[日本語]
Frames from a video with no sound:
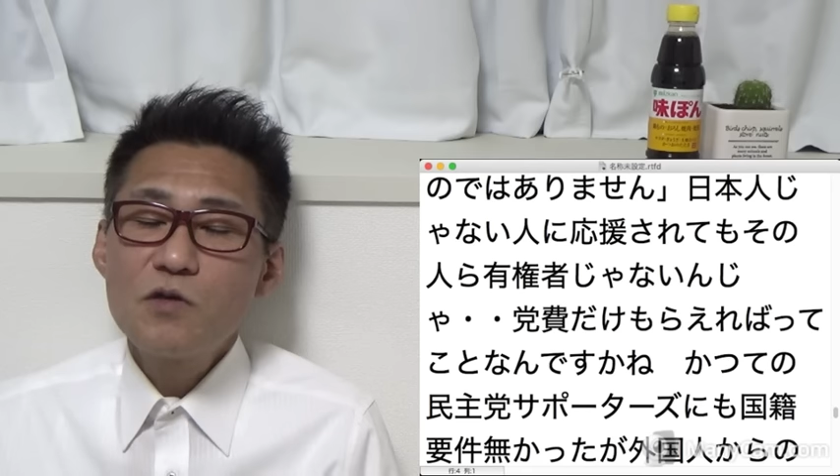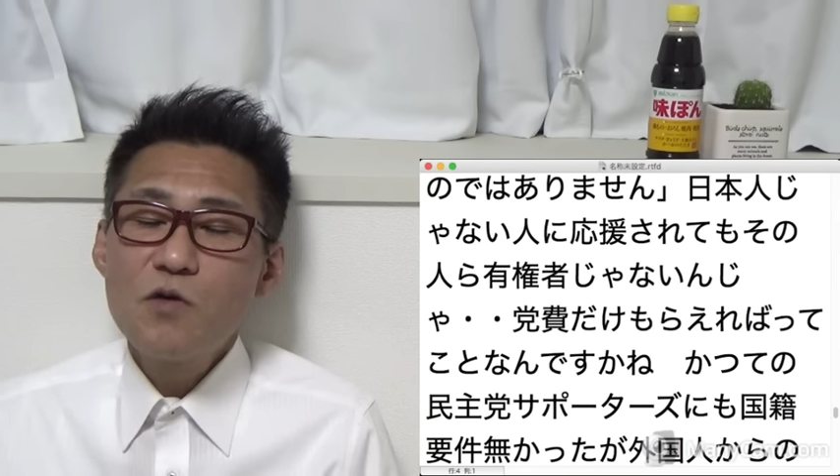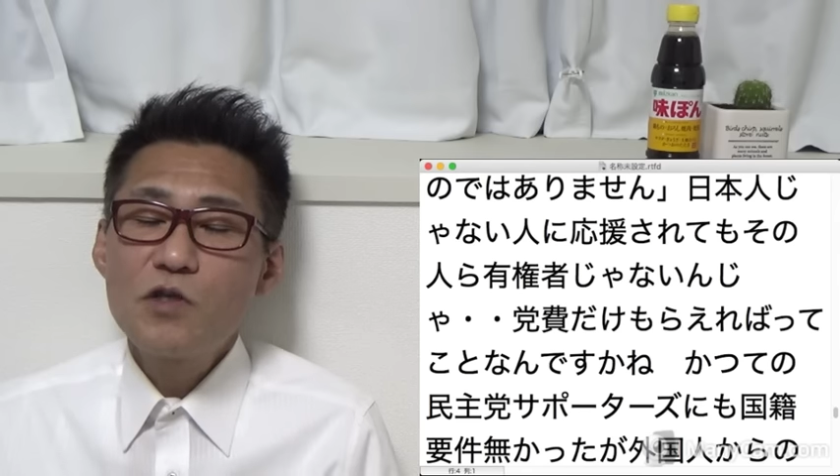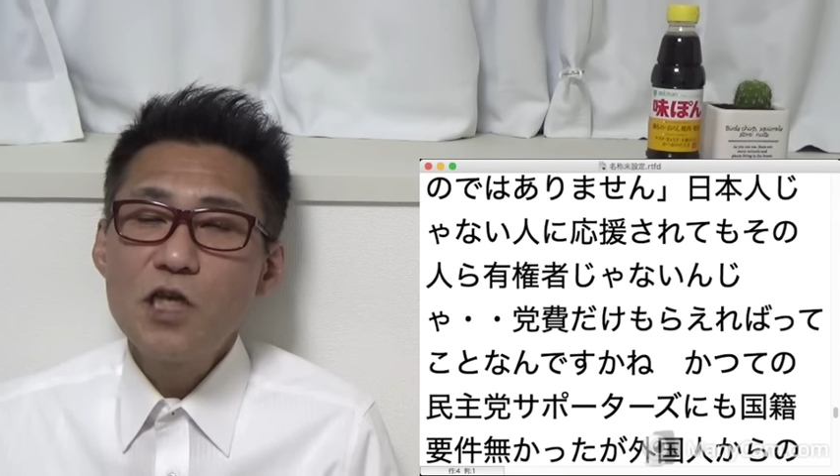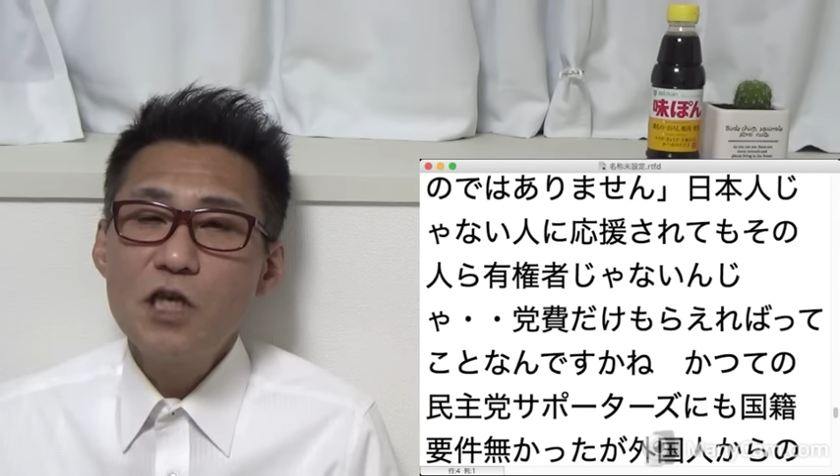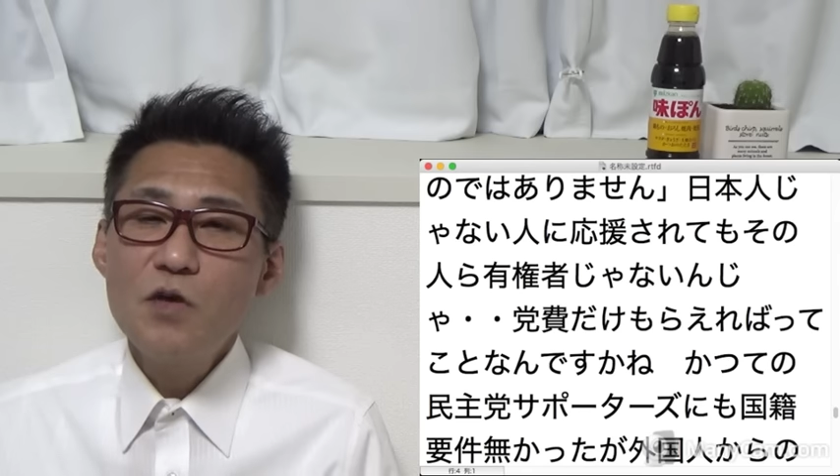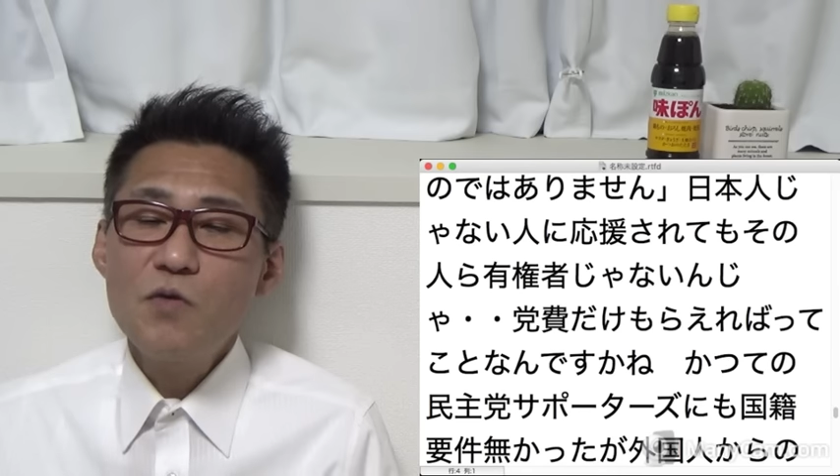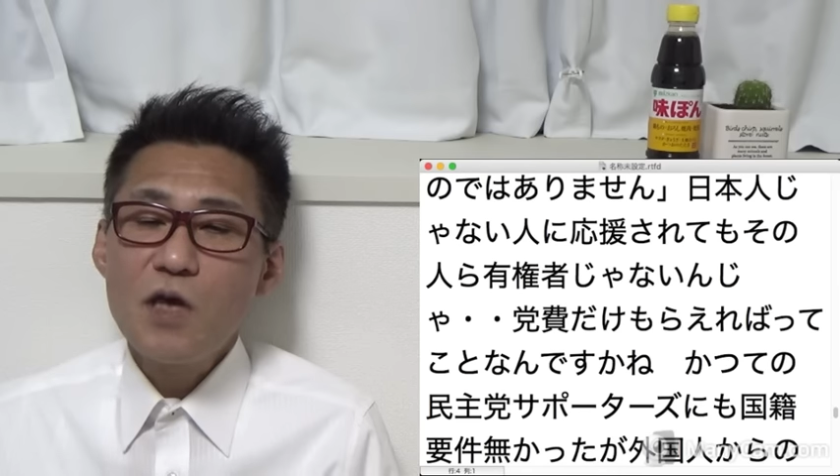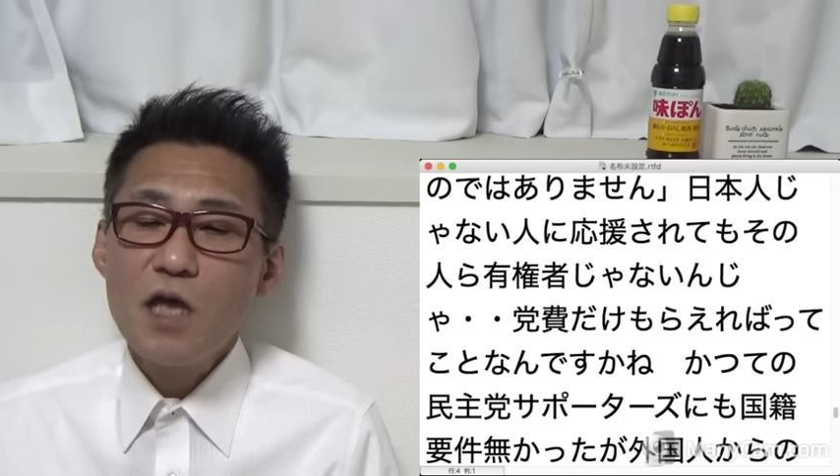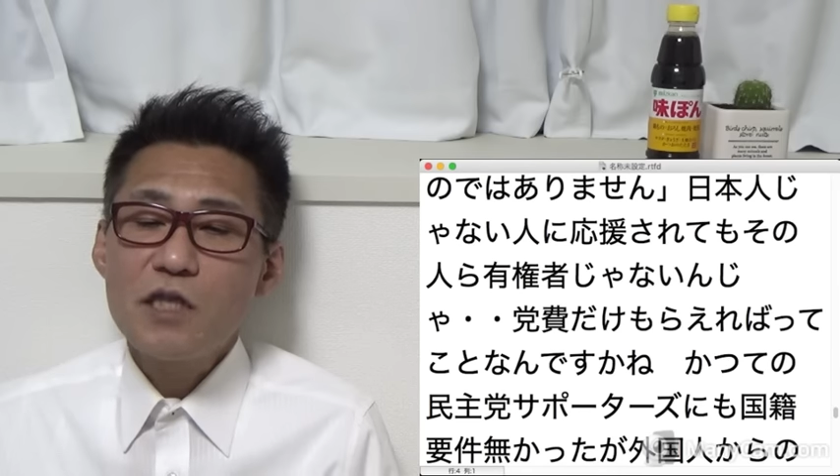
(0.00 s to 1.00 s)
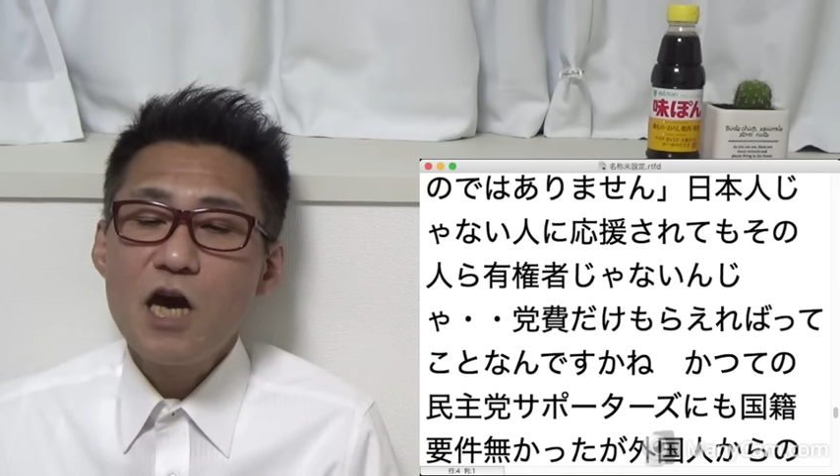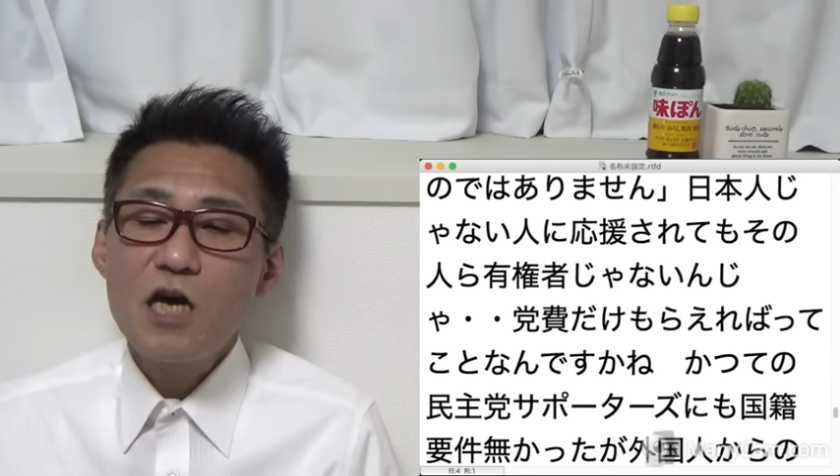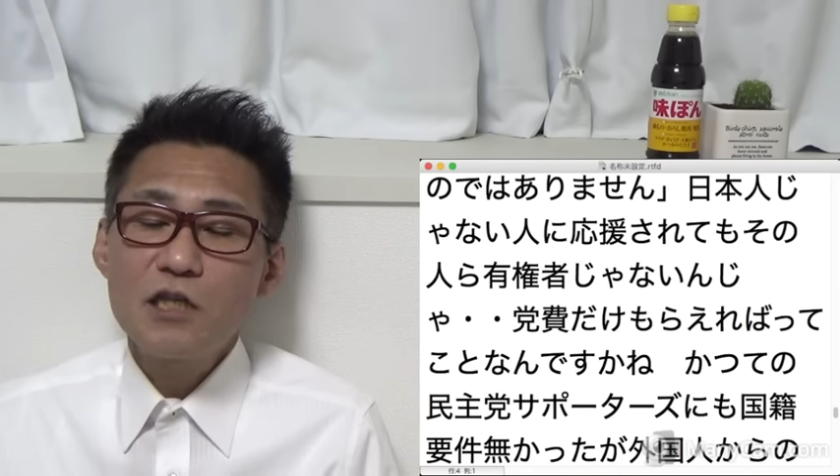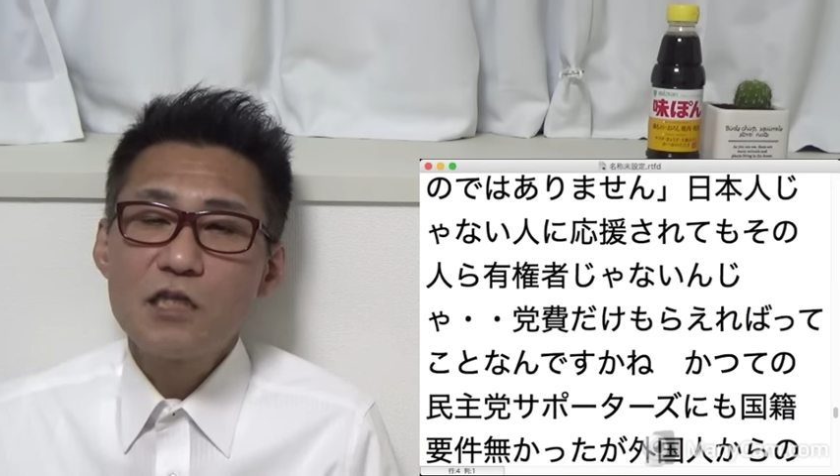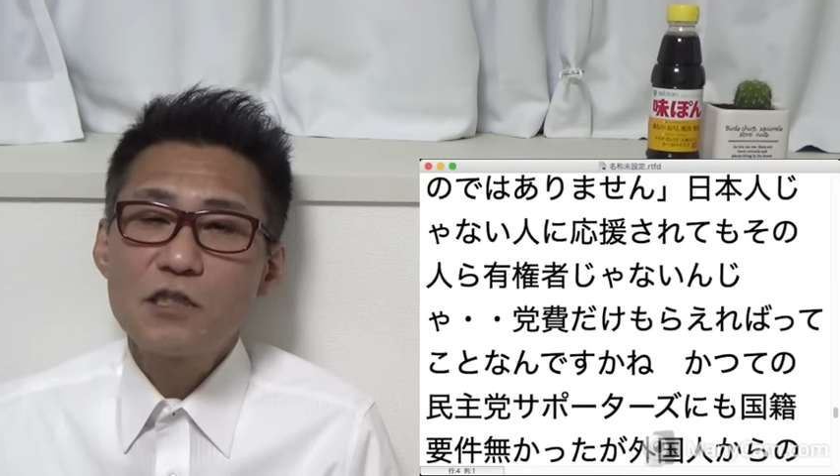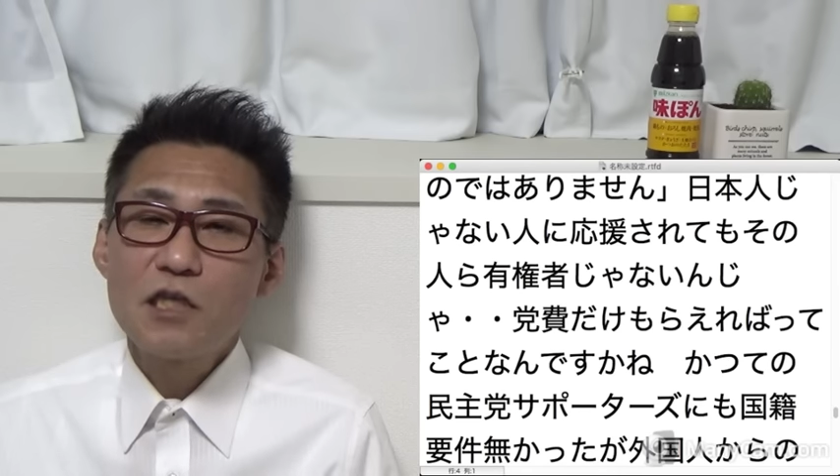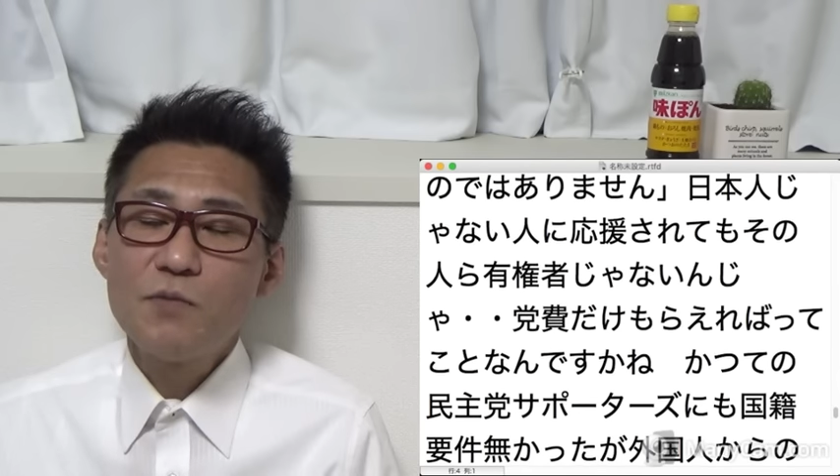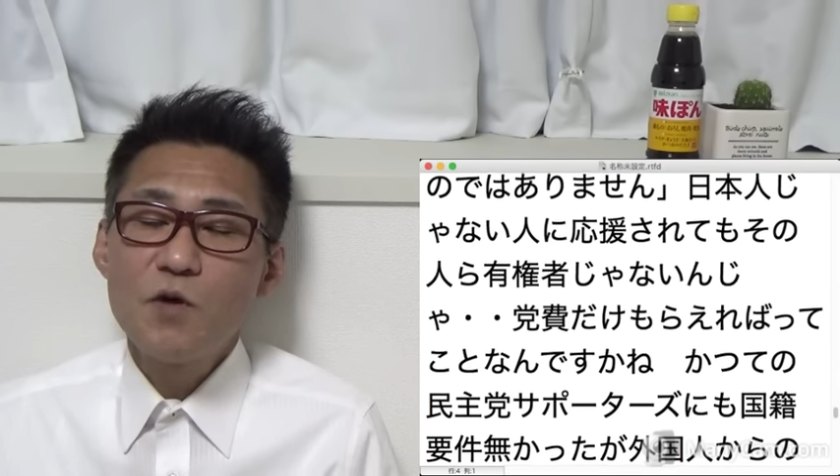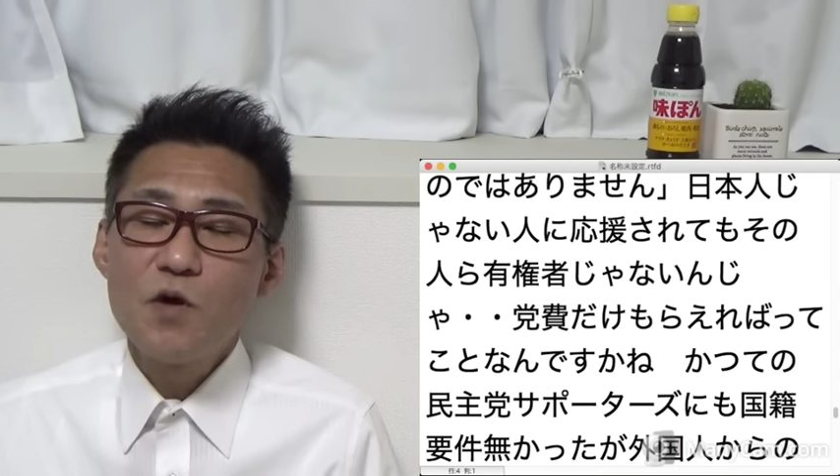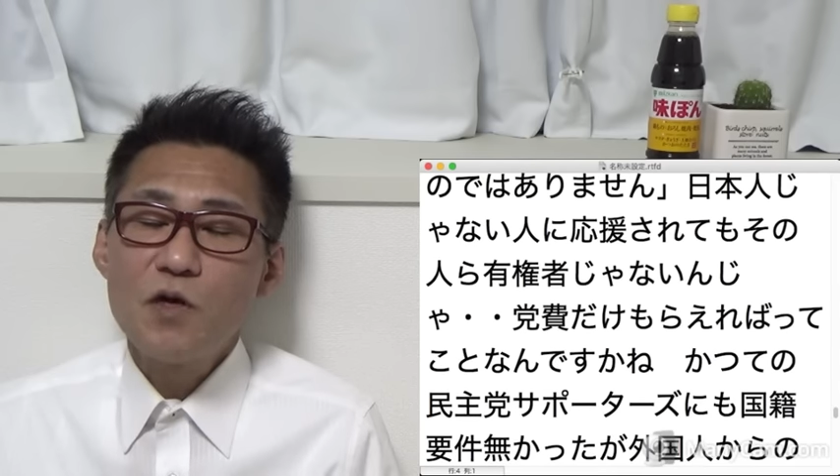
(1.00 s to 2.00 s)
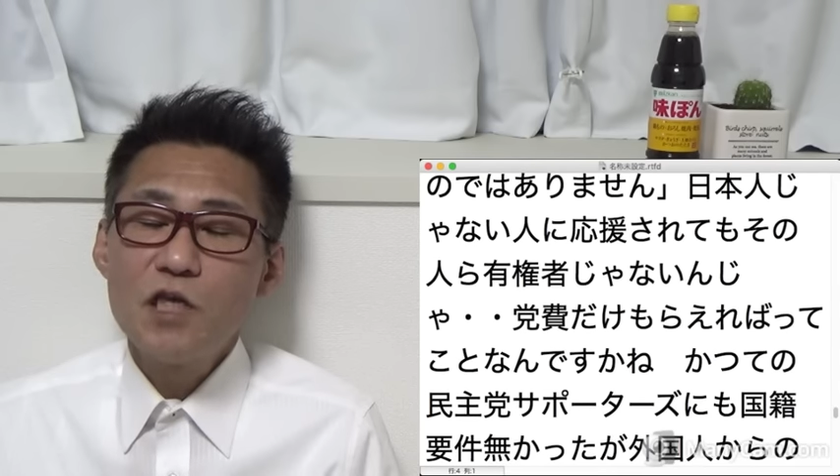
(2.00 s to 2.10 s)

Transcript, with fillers: 国籍要件なかったんですけども、